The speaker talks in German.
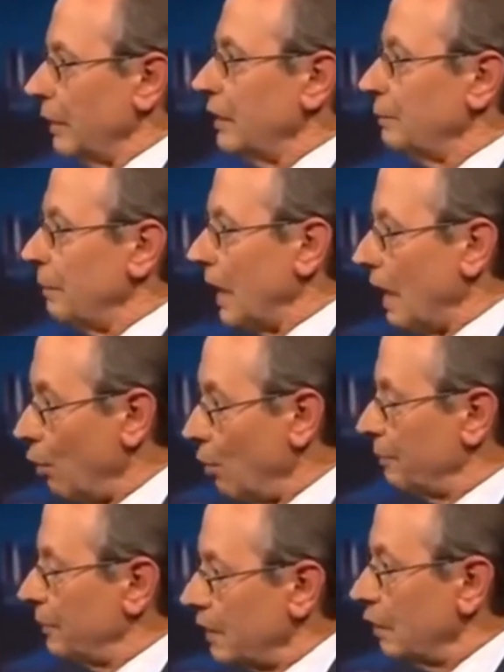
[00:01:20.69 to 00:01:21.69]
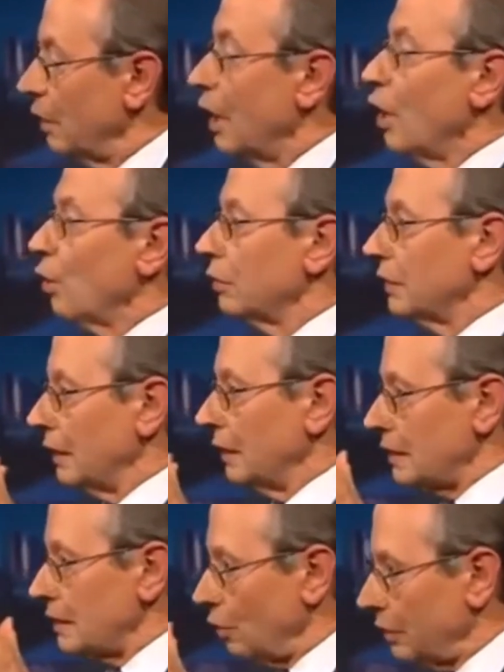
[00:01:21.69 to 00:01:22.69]
Ich behaupte und kann
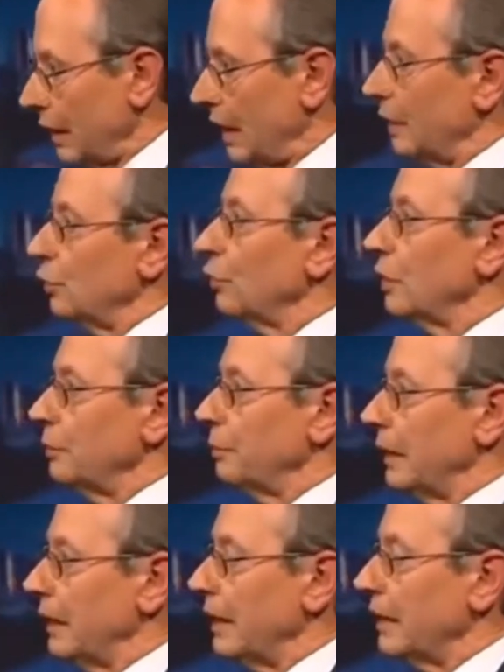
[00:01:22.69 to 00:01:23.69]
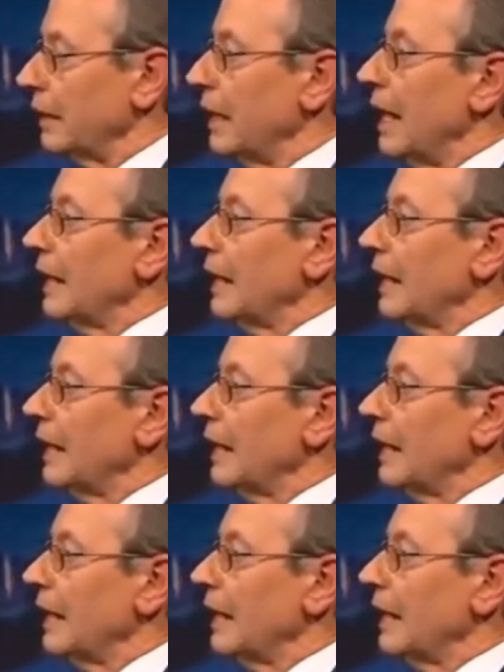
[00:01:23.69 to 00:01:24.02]
das auch nachdrücklich belegen,